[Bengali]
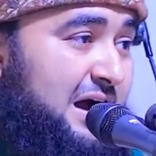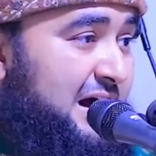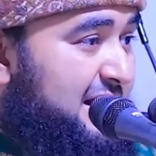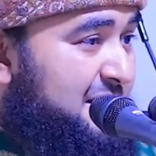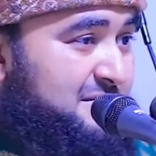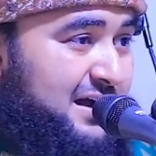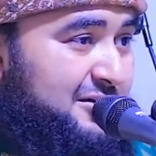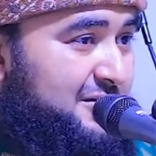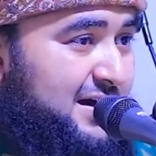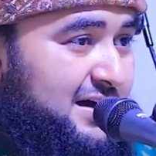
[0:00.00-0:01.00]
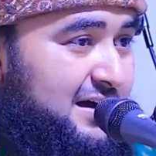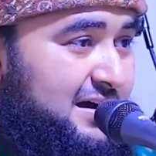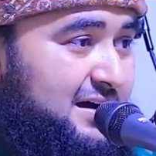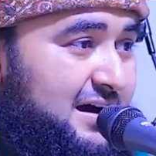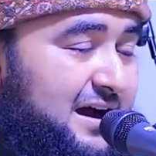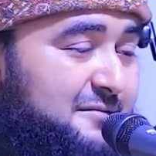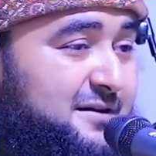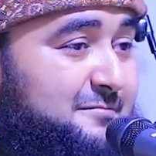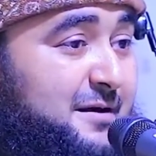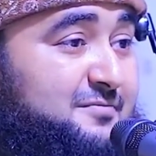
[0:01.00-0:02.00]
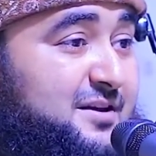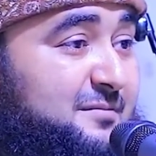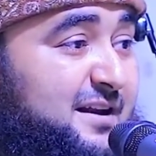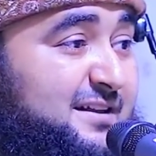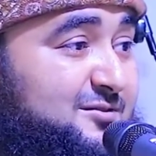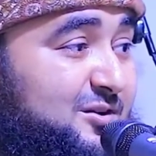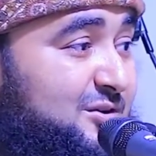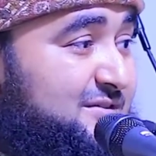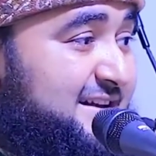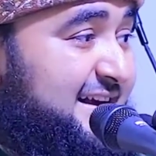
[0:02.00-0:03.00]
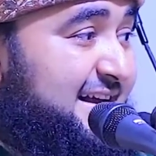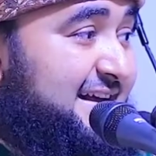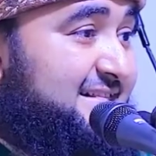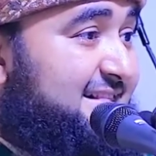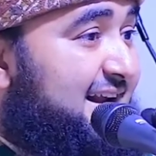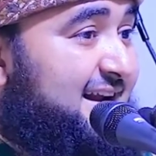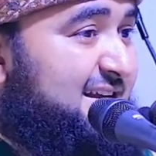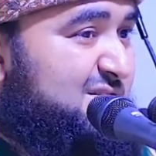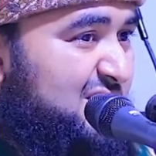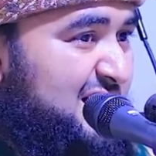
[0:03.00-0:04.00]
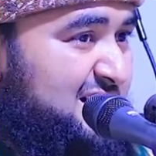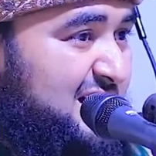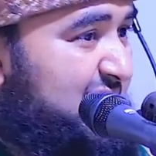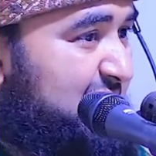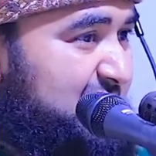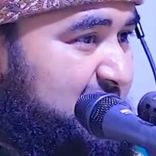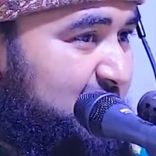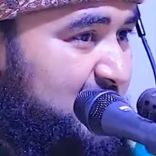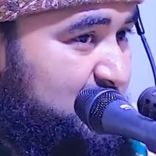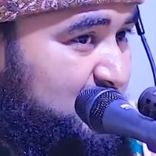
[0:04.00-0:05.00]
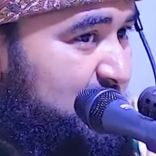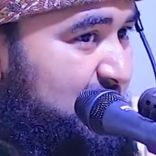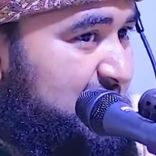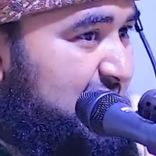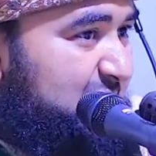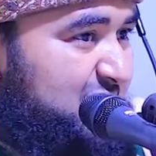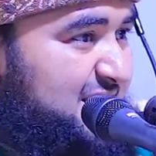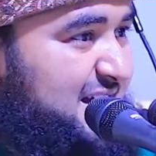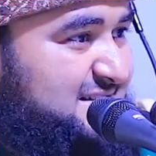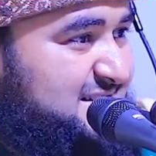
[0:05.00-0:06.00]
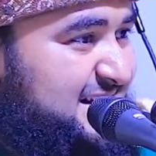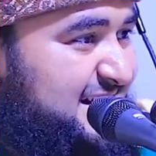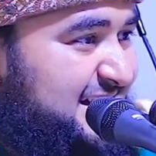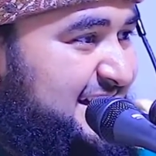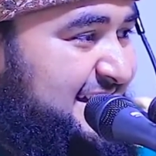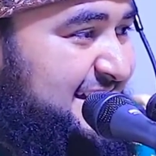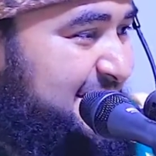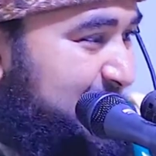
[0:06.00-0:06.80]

হারাম খায়ও না আমরা ব্যবসা বাণিজ্য ছেড়ে দালালি করা ধান্দাবাজি করা শুরু করে দিলাম অনেকে আছে না নাই